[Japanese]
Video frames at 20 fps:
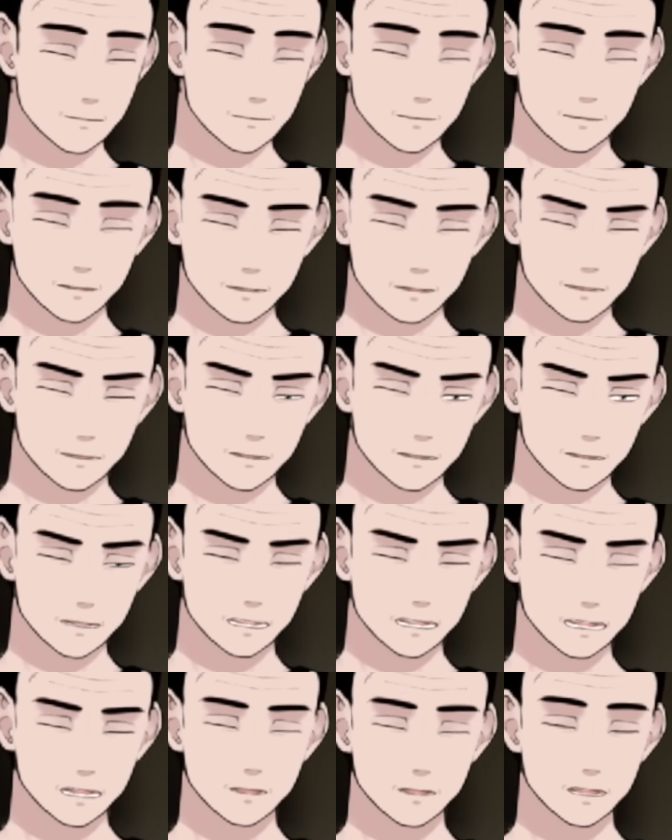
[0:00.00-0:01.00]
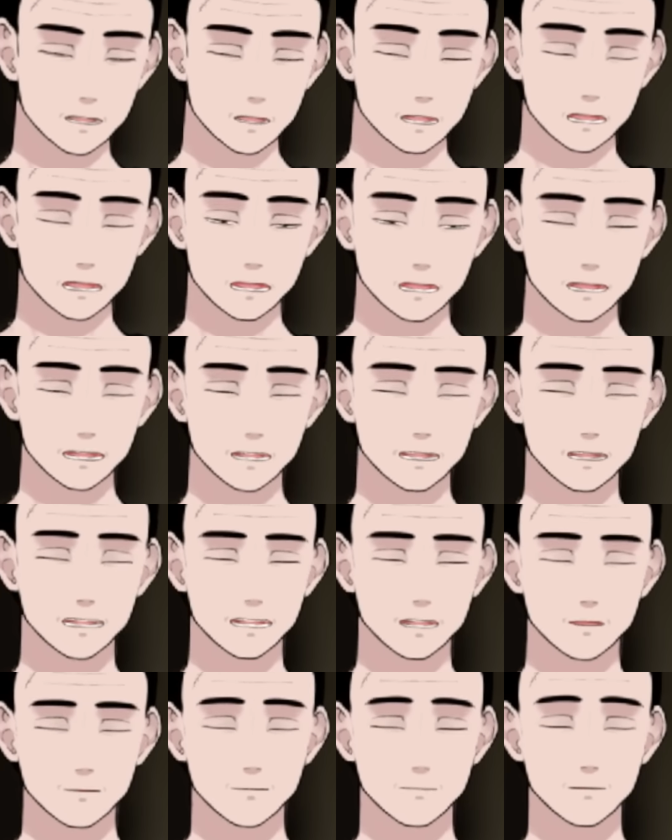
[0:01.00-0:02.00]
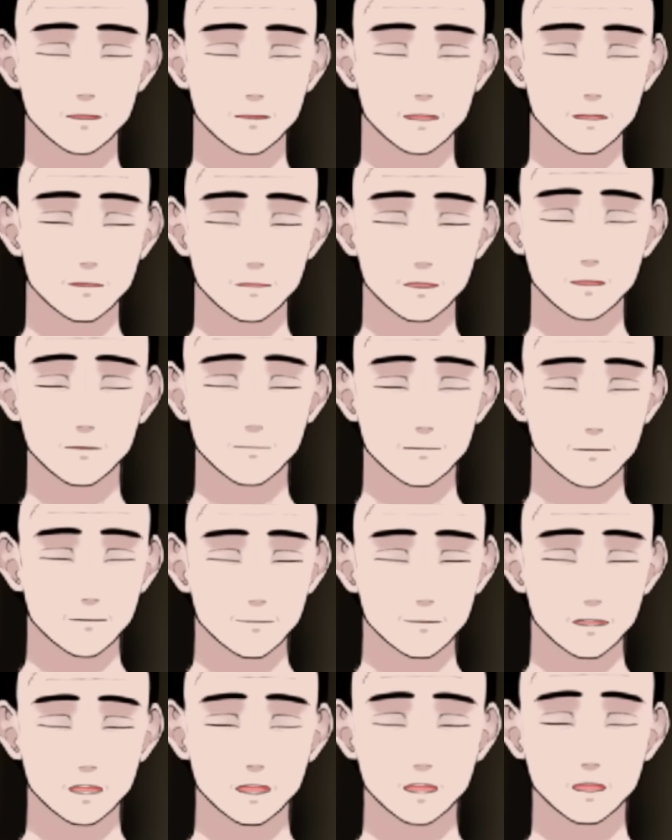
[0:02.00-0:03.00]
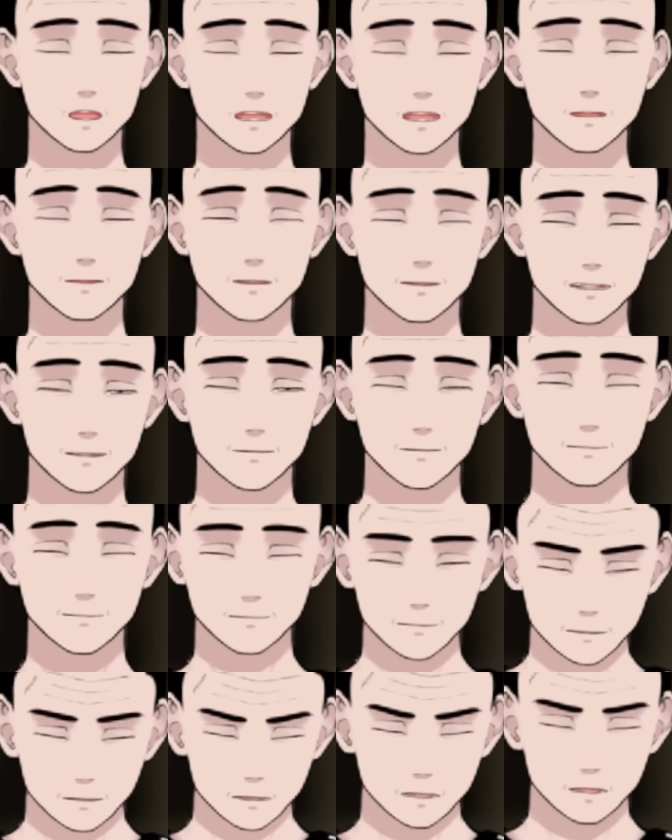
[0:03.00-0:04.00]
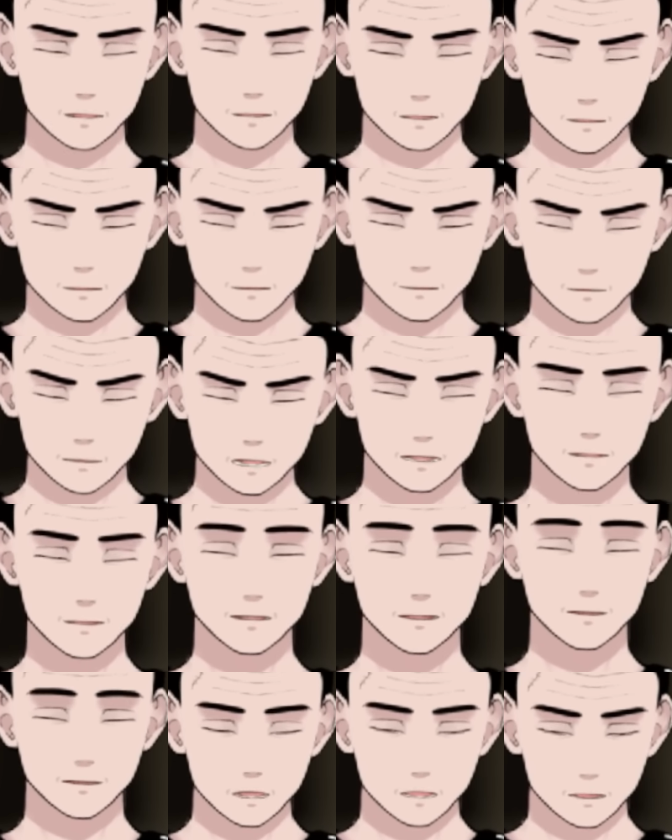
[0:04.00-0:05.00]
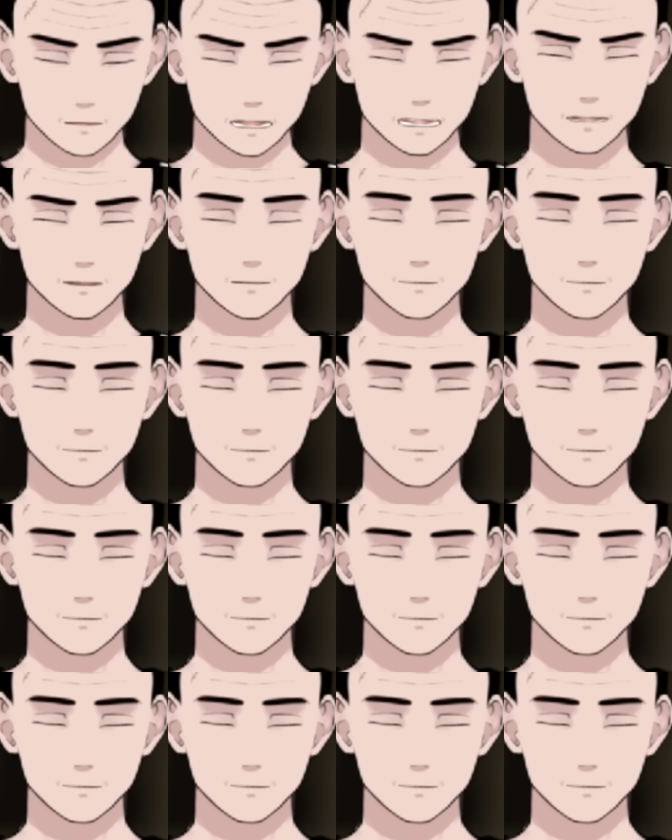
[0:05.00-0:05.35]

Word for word: だからそれさせてるんじゃダメだろうな。その子たちは多分優秀なんでしょう。